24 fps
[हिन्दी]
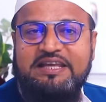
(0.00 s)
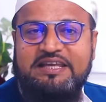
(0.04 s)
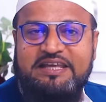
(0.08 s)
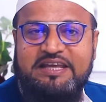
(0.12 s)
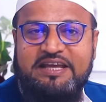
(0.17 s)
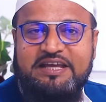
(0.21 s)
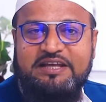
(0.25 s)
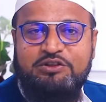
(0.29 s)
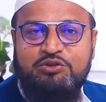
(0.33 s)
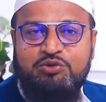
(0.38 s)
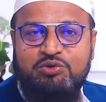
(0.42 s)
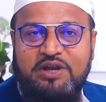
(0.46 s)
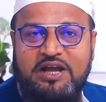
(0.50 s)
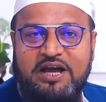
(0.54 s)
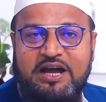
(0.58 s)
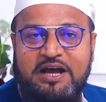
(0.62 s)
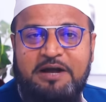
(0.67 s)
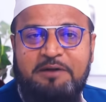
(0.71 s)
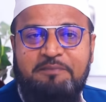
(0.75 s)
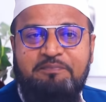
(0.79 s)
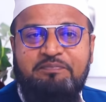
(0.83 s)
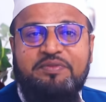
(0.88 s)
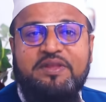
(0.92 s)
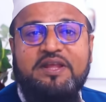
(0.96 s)
ये
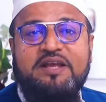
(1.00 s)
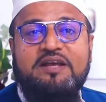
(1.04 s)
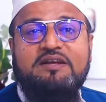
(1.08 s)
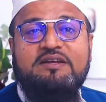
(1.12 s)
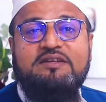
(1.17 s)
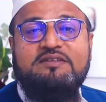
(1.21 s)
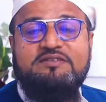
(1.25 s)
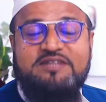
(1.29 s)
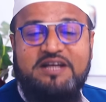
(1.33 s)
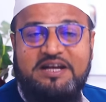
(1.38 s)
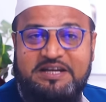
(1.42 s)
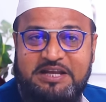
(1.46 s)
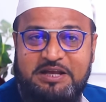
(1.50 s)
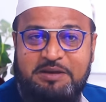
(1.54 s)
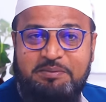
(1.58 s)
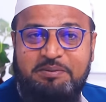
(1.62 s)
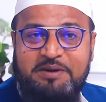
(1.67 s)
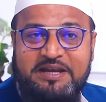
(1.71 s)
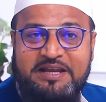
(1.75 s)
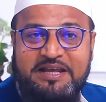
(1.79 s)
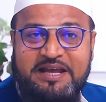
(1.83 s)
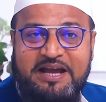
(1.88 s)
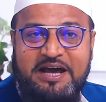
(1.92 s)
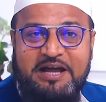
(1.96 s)
दूल्हा चड्डी
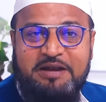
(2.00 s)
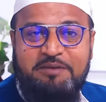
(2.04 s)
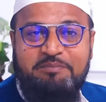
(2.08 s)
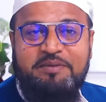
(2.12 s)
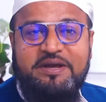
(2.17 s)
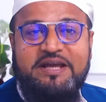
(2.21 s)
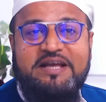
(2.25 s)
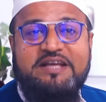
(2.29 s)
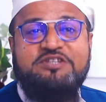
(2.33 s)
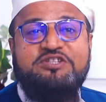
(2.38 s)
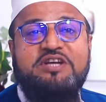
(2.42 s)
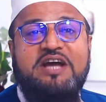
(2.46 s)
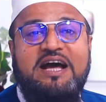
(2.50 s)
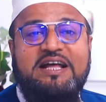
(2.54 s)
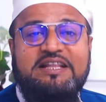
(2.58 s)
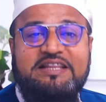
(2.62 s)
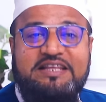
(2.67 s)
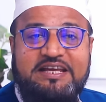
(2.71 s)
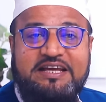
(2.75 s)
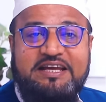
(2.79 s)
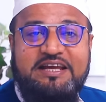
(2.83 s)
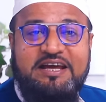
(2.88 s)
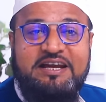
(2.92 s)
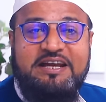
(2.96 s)
बनियान में
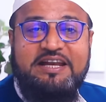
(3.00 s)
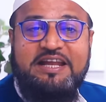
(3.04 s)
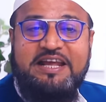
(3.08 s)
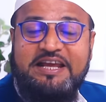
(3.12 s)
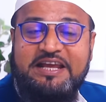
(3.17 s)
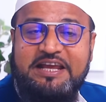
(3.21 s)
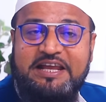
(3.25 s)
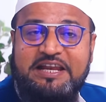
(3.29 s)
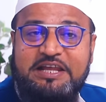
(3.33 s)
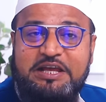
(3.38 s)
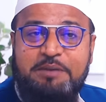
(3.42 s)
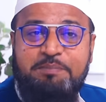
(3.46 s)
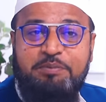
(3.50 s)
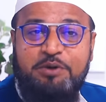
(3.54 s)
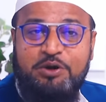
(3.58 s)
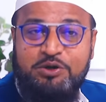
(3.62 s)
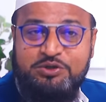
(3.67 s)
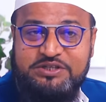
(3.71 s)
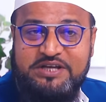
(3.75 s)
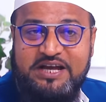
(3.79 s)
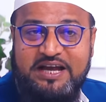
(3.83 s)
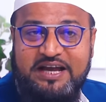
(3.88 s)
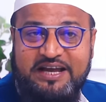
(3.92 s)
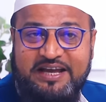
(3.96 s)
शादी करने के लिए
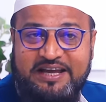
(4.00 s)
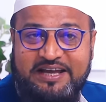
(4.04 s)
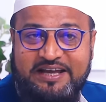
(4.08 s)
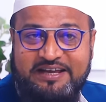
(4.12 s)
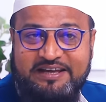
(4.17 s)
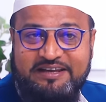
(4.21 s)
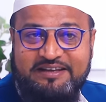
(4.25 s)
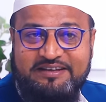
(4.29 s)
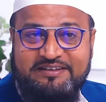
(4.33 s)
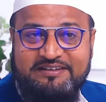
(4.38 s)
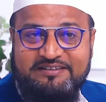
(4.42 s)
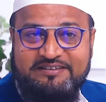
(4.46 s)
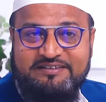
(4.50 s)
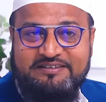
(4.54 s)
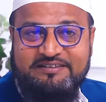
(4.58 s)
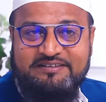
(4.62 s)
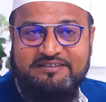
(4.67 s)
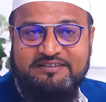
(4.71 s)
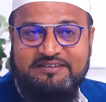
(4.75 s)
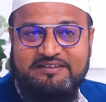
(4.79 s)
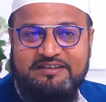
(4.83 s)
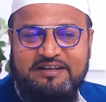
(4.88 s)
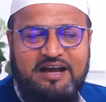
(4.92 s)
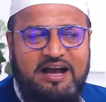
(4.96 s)
पहुंचा है
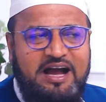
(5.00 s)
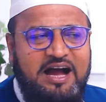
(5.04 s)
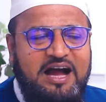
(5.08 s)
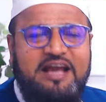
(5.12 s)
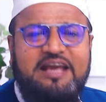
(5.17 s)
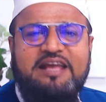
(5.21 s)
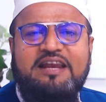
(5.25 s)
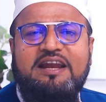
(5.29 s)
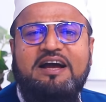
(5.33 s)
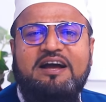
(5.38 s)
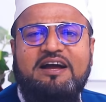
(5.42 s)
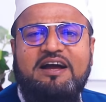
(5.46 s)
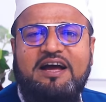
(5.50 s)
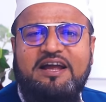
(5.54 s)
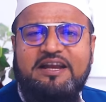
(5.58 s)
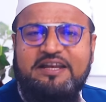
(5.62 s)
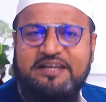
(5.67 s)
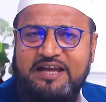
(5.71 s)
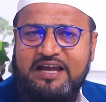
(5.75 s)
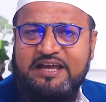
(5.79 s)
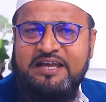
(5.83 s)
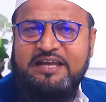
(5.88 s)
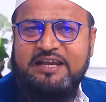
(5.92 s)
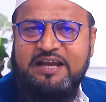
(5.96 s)
आयरा खान
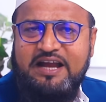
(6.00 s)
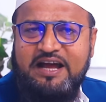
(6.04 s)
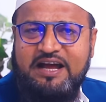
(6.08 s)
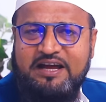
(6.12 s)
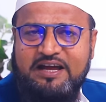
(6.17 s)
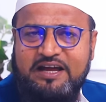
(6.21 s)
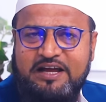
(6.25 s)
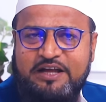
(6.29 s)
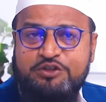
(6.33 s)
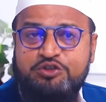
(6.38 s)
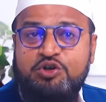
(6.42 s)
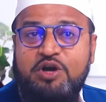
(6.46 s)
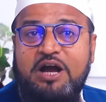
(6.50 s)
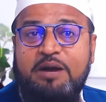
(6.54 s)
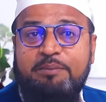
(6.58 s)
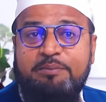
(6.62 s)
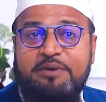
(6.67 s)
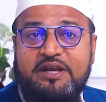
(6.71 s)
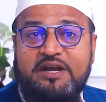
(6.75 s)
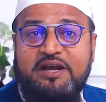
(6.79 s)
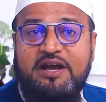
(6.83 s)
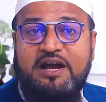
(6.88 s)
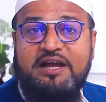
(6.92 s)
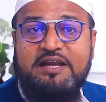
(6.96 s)
या इरा खान जो
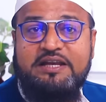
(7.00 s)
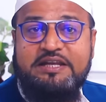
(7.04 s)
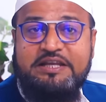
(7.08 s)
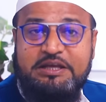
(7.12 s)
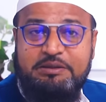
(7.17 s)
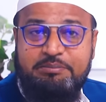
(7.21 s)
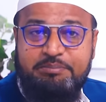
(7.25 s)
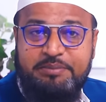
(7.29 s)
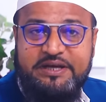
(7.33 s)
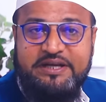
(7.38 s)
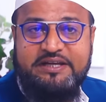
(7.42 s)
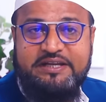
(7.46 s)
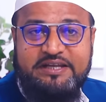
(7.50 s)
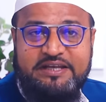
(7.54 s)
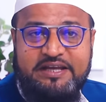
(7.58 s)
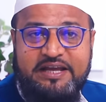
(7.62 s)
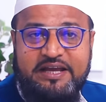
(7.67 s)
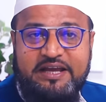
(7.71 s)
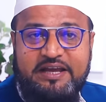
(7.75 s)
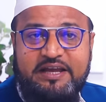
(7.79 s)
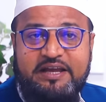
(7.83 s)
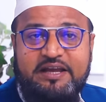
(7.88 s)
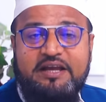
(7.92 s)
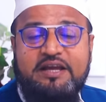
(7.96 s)
आमिर खान की बेटी
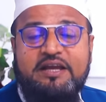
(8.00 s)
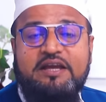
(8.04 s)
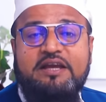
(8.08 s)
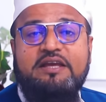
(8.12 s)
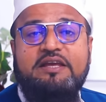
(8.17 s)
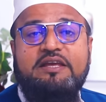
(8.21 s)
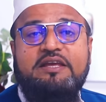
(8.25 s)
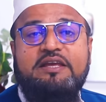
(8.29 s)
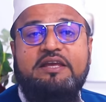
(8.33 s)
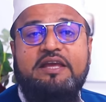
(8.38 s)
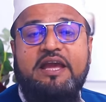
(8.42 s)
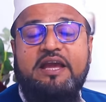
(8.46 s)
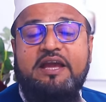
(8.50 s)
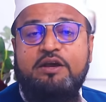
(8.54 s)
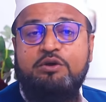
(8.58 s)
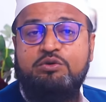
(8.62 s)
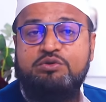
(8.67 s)
है ये